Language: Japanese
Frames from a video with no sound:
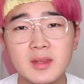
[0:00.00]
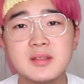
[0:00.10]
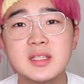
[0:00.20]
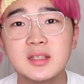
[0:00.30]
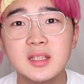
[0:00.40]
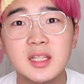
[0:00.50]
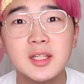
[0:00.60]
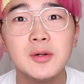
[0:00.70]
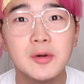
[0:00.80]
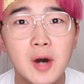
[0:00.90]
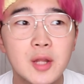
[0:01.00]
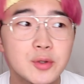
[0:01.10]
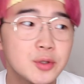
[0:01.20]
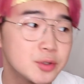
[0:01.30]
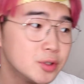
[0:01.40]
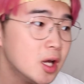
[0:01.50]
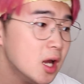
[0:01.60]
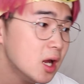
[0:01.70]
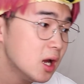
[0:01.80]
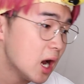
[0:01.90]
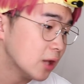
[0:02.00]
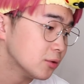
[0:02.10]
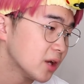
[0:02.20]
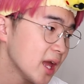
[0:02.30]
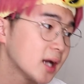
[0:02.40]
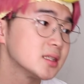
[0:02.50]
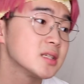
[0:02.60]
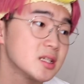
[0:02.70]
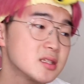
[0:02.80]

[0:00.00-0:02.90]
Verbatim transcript: 絶対今日、あの夜、あの、部屋片付ける。